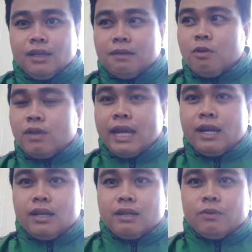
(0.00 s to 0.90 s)
trong một giây
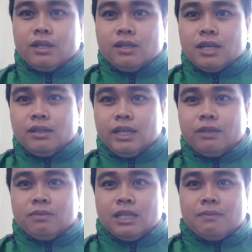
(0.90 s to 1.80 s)
đó, đó trong cái ứng xử thì
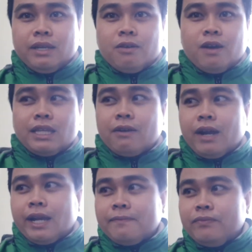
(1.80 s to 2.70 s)
chúng ta sẽ bị khóa tài khoản.